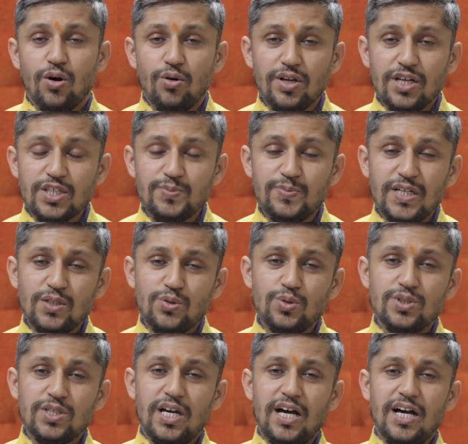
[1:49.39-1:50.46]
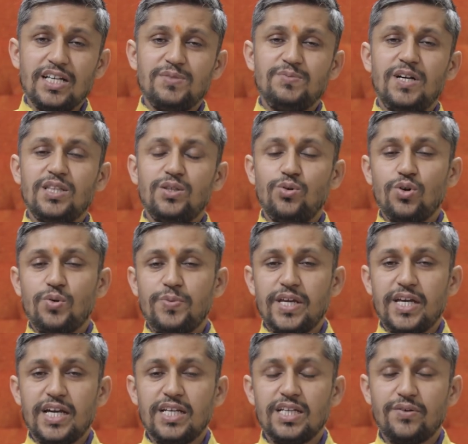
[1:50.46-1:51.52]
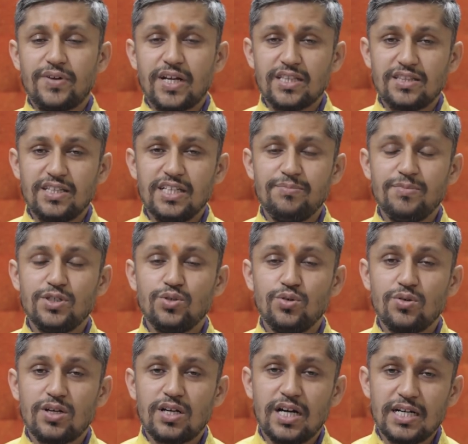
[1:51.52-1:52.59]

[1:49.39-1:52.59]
और इस बार कुछ खास बात और भी है नवरात्रि में जो